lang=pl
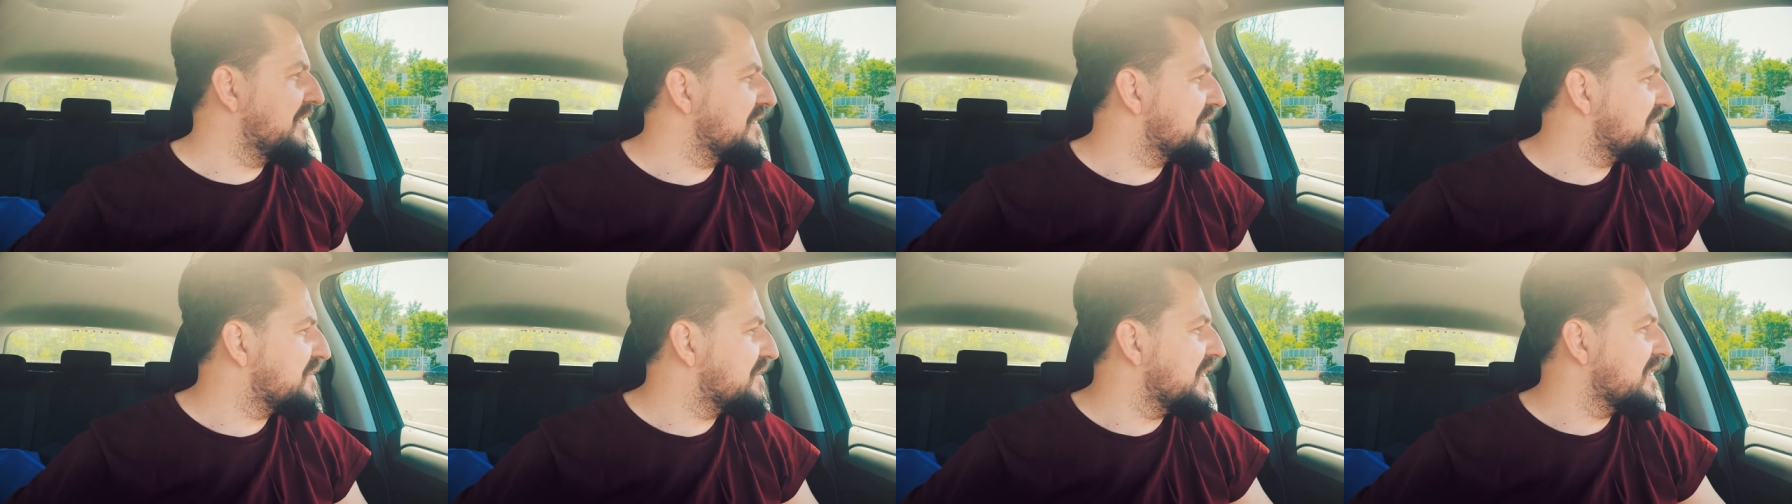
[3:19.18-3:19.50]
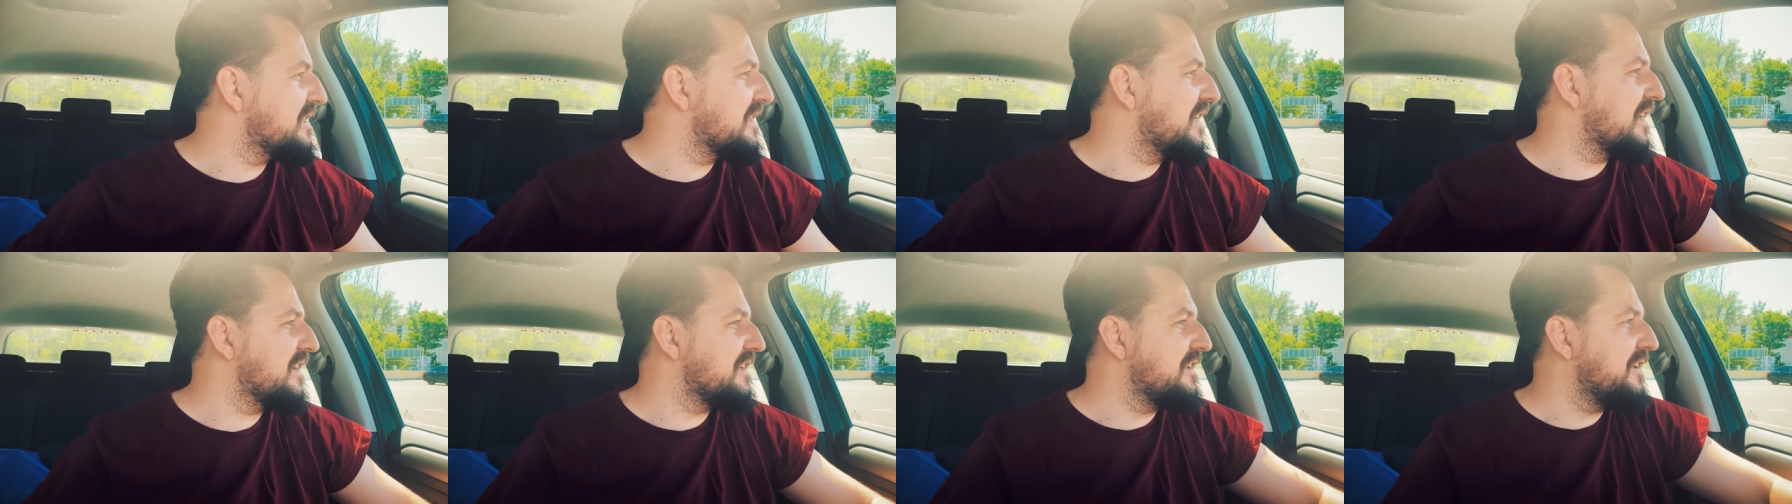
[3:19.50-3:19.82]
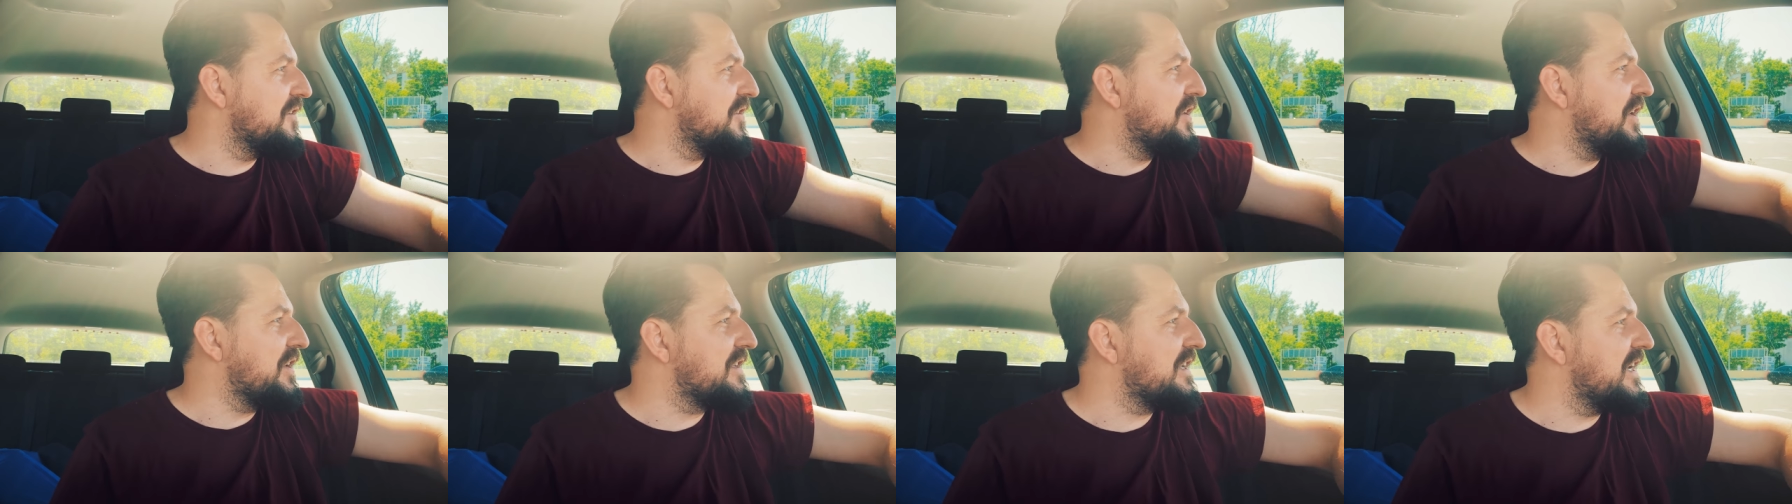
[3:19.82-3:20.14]
jeżdżenia
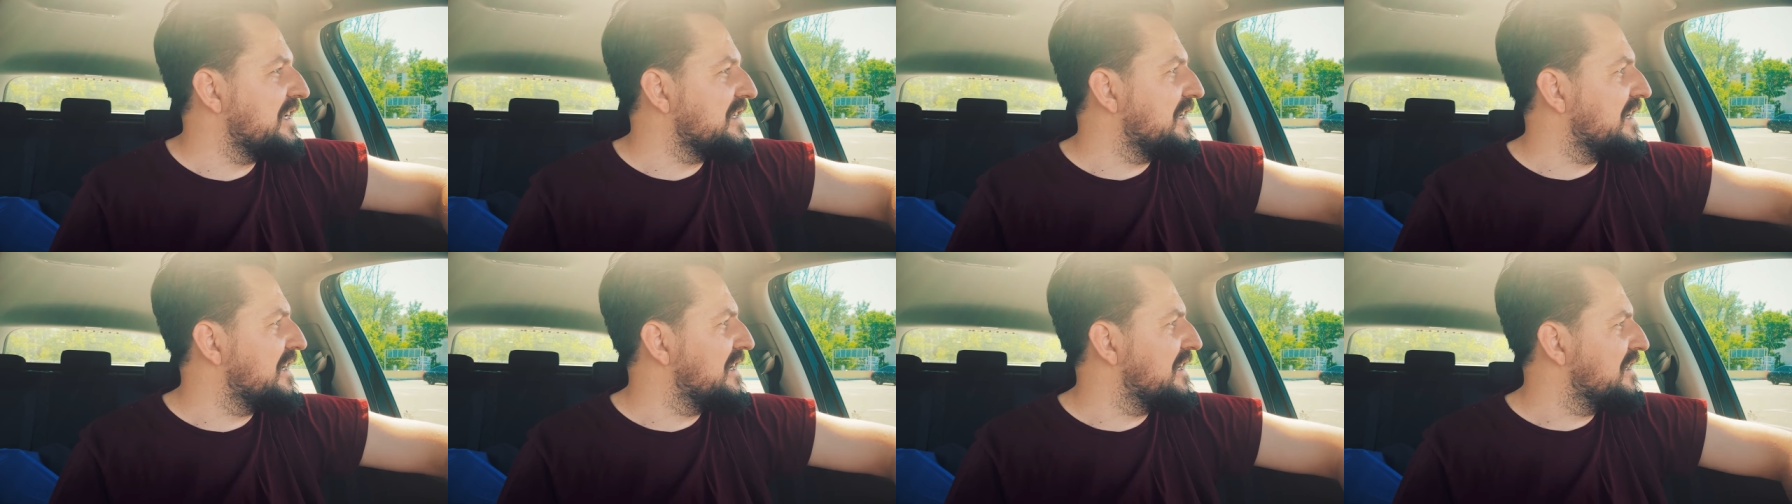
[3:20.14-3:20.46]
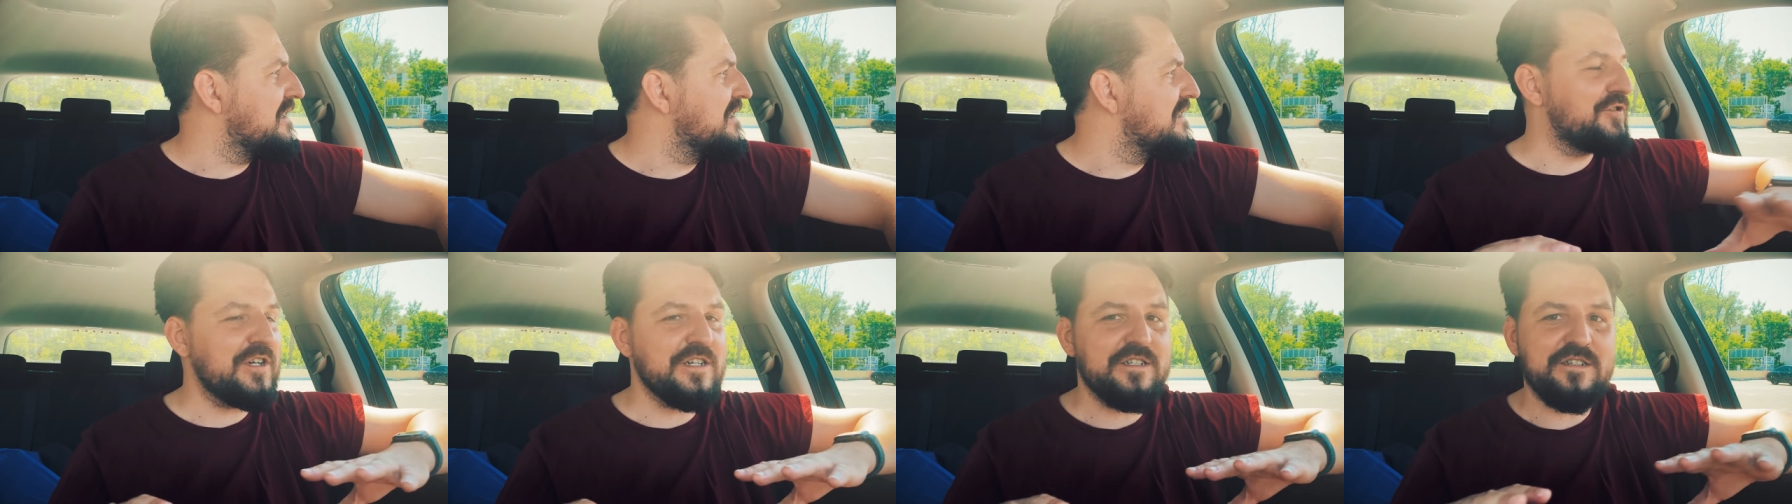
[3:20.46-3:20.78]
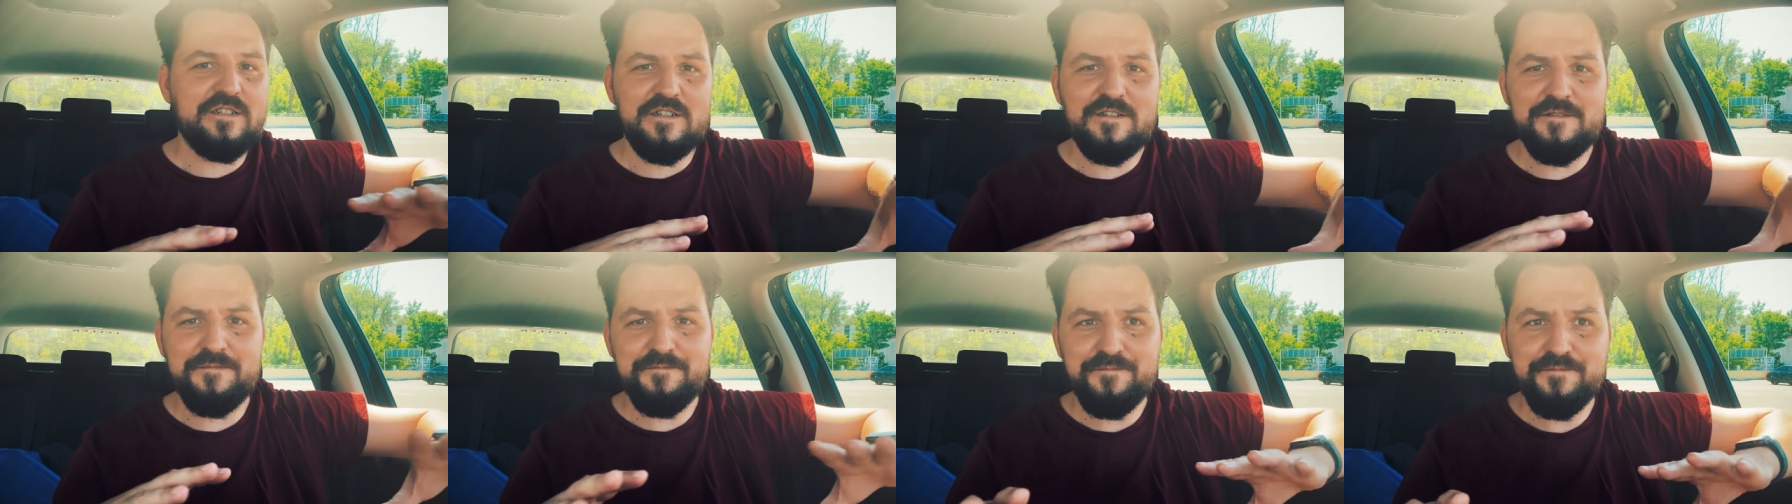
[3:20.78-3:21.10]
i ogarniania
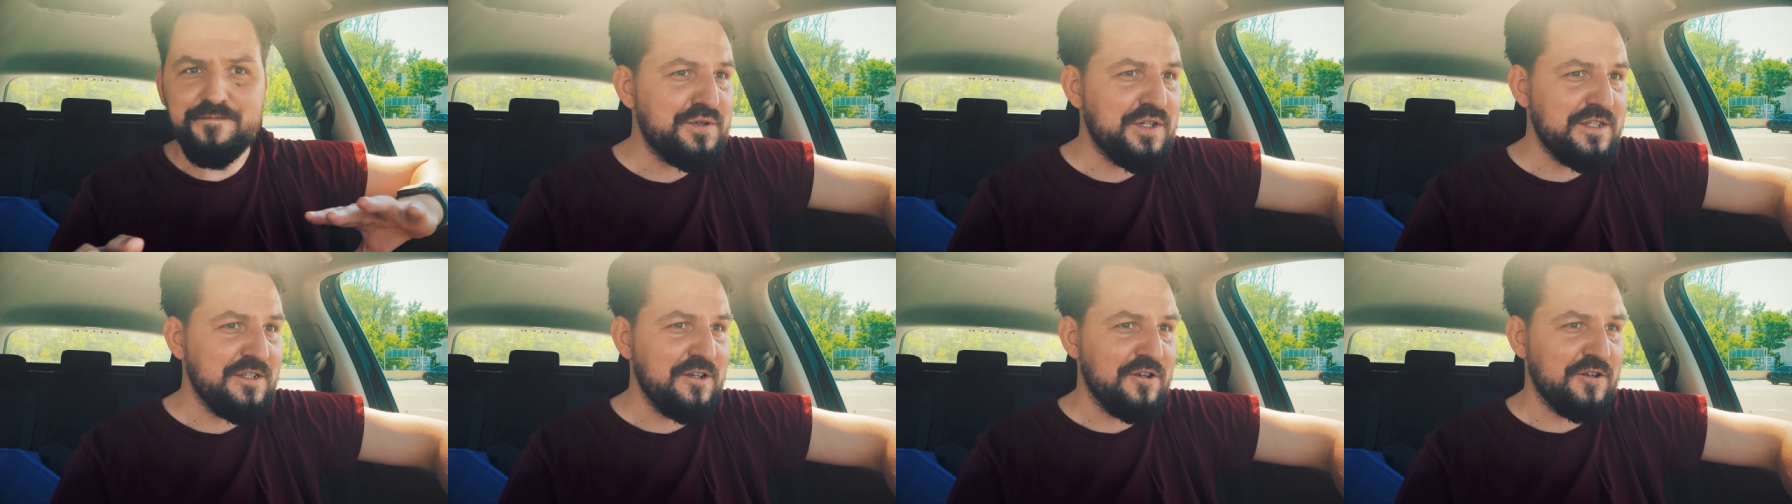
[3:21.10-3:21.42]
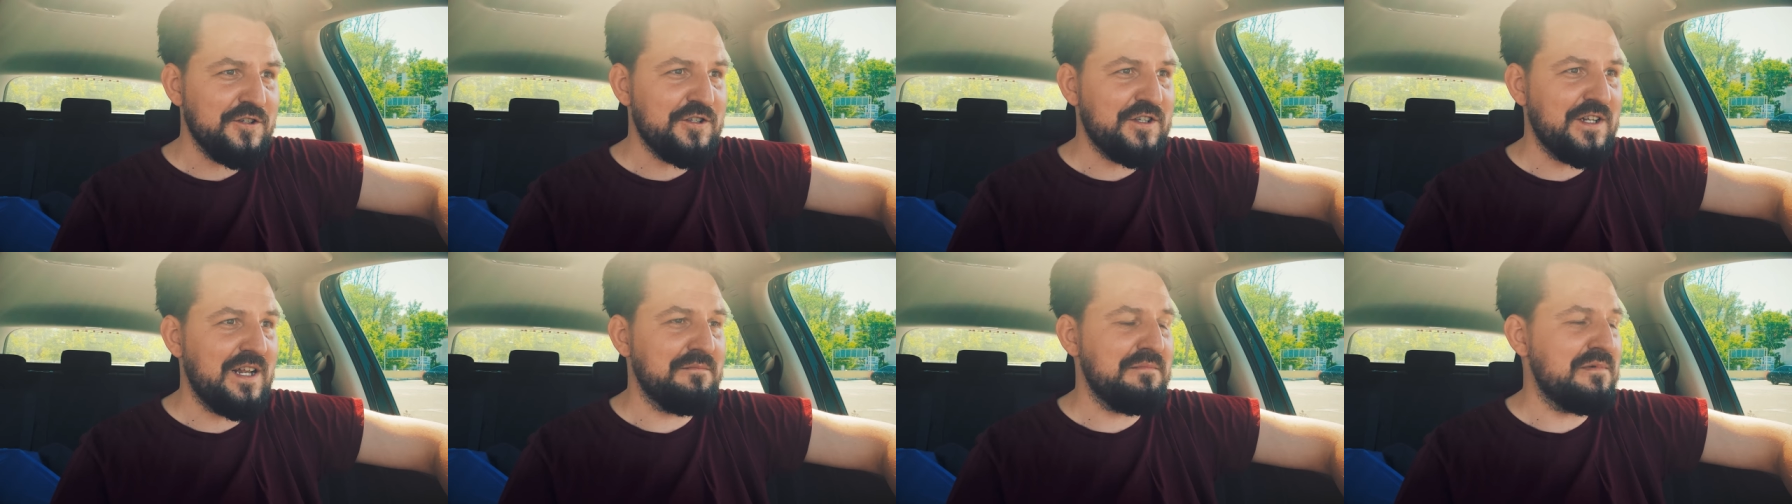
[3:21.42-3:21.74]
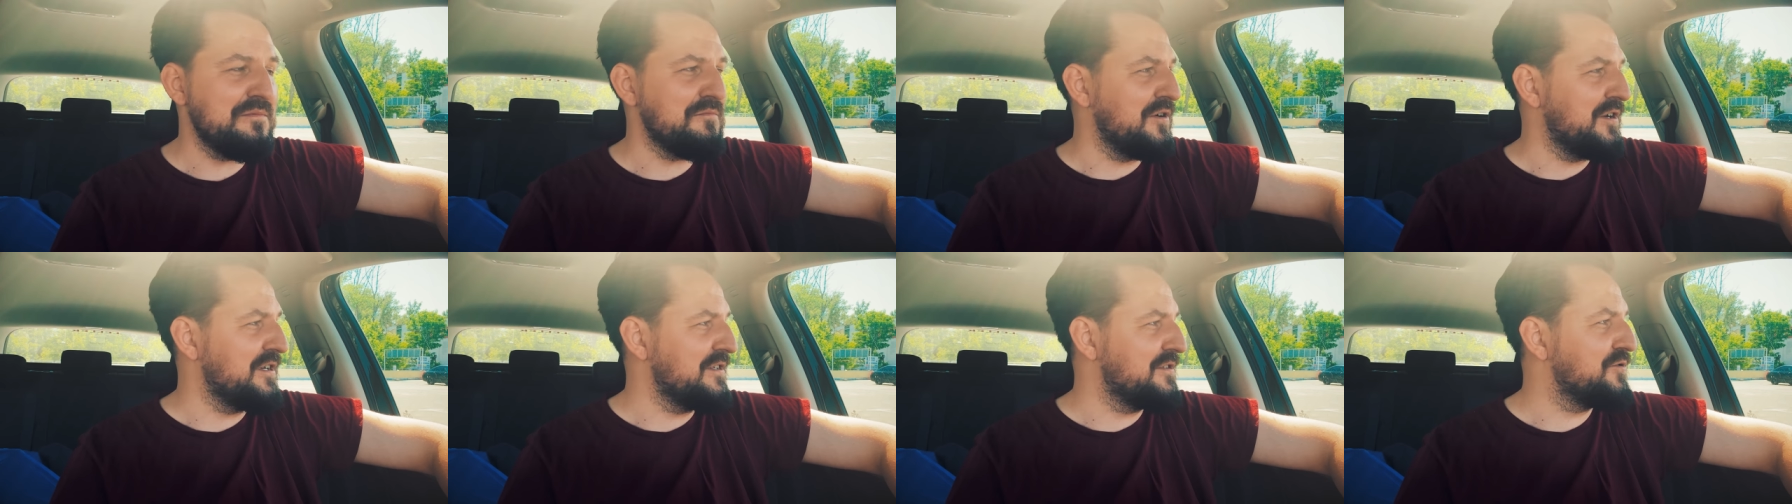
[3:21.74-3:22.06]
rzeczy przed
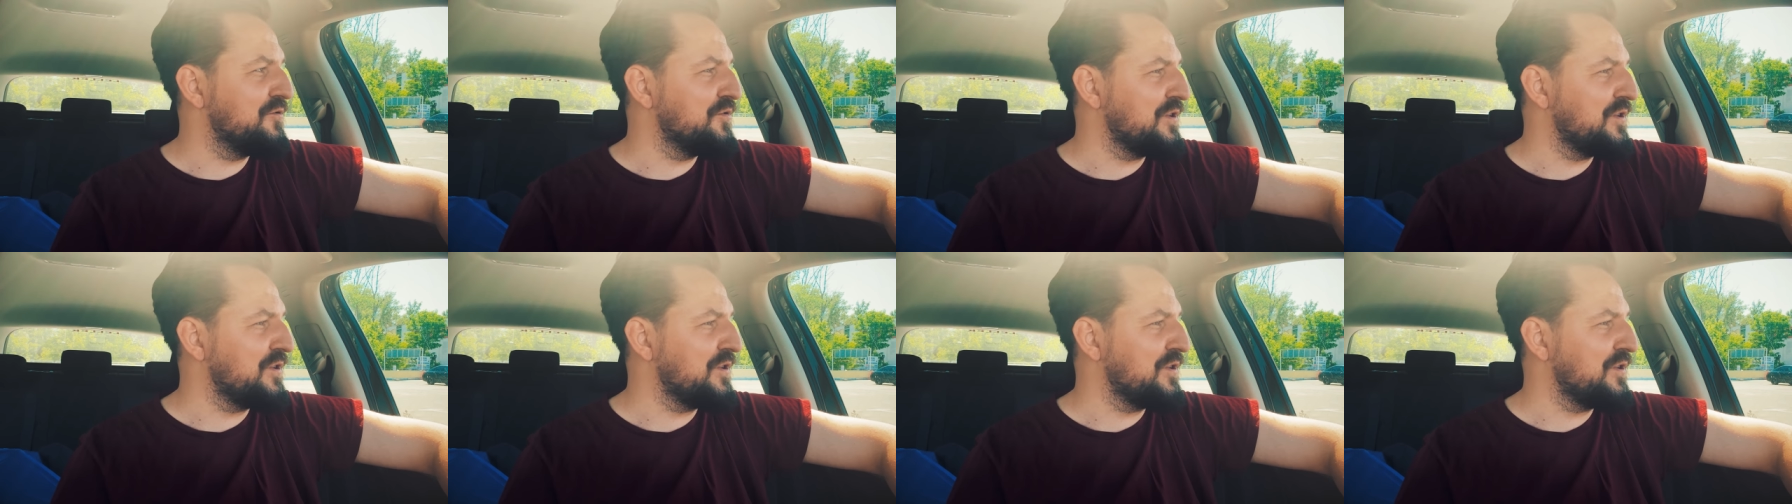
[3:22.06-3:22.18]
narodzinami mojej